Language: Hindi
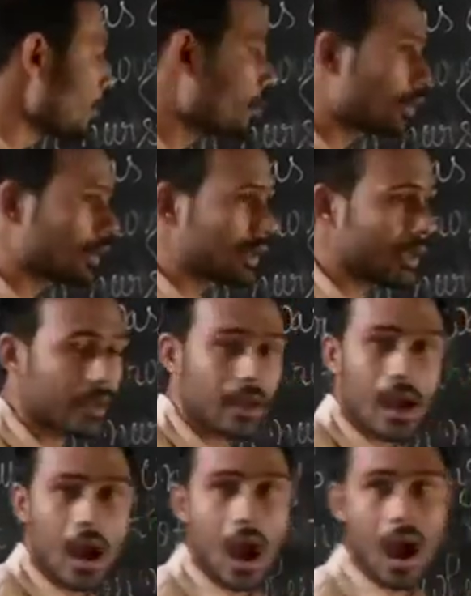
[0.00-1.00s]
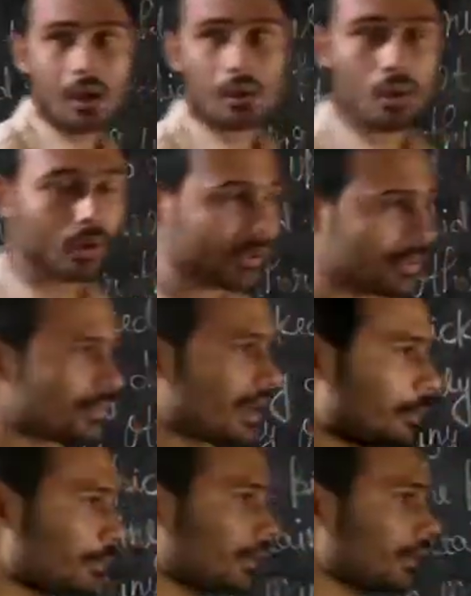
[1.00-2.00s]
उनके आँखों के
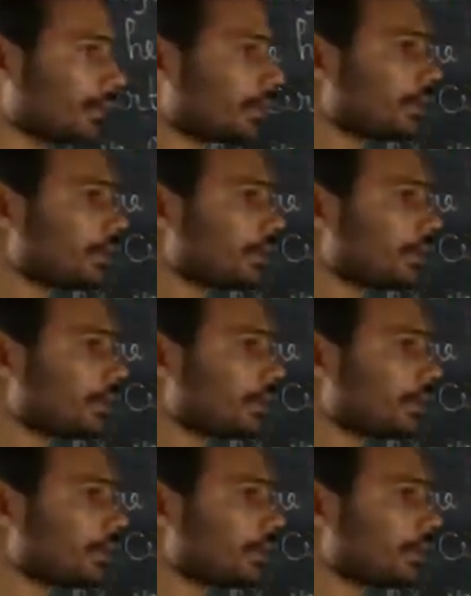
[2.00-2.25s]
सामने